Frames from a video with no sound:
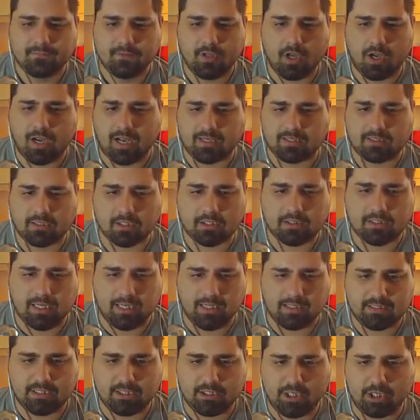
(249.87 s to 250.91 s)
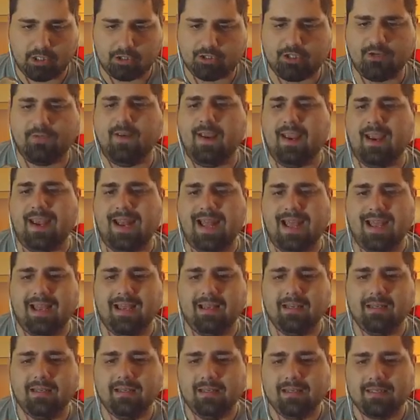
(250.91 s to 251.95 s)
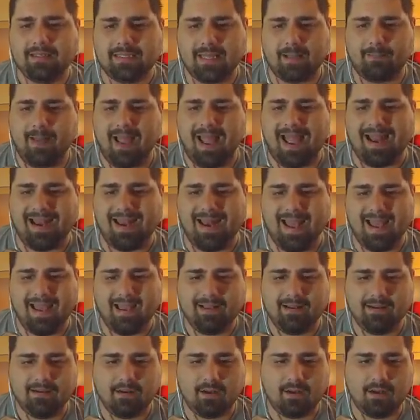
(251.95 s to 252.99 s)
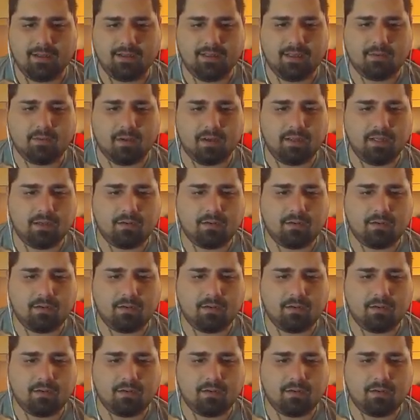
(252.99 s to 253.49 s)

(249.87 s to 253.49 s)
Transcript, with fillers: Dove cazzo sta? Signor civile! Sta bene! No, è di qua,